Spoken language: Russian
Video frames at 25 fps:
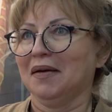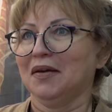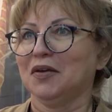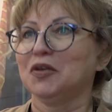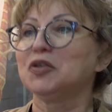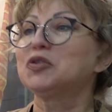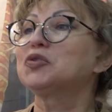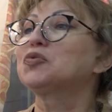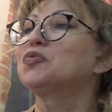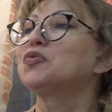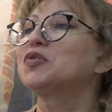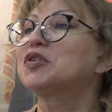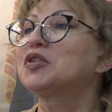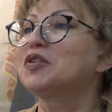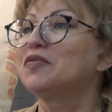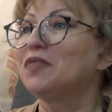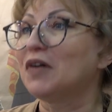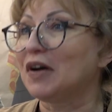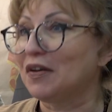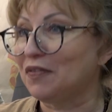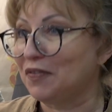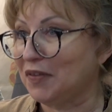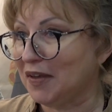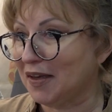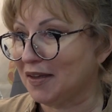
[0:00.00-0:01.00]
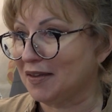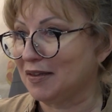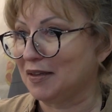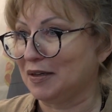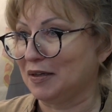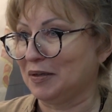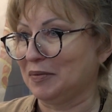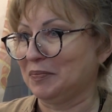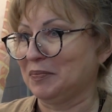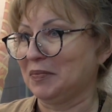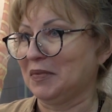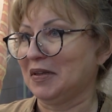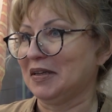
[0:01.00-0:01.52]

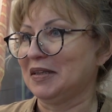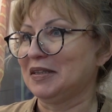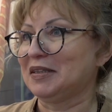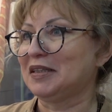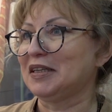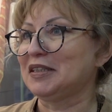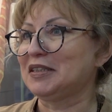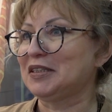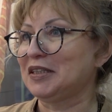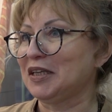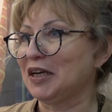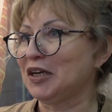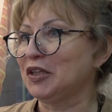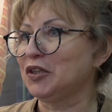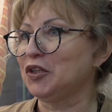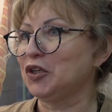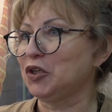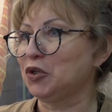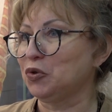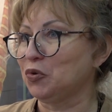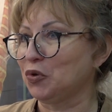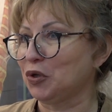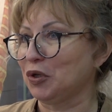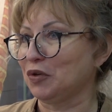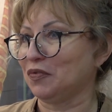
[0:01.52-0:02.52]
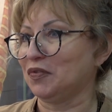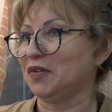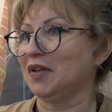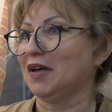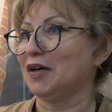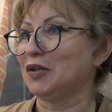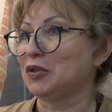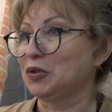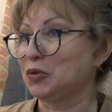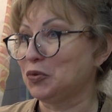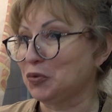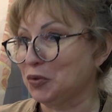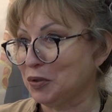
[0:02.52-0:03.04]
искусствоведа Татьяны Юрьевны
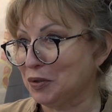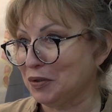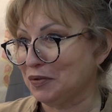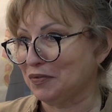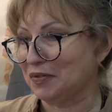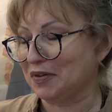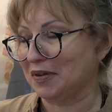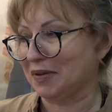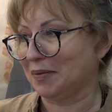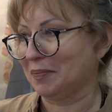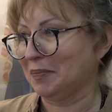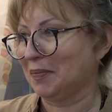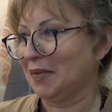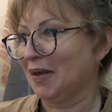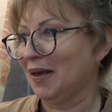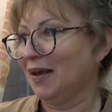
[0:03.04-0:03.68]
Антоновой